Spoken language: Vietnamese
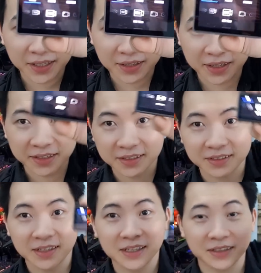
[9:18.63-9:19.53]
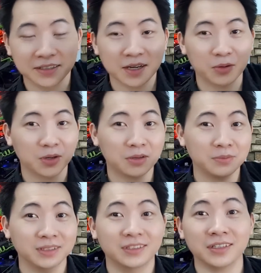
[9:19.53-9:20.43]
Đây, đây là tính năng của nó.
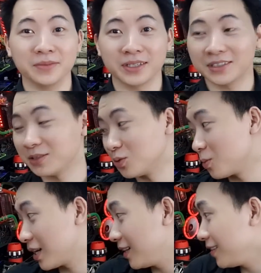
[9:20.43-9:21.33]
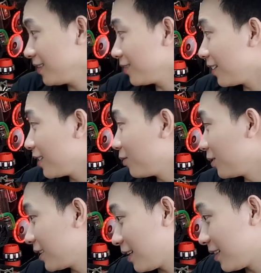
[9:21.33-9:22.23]
Trước thì mình sử dụng cái gọi là đâu
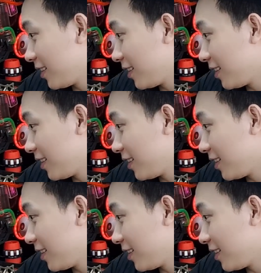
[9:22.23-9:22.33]
được ra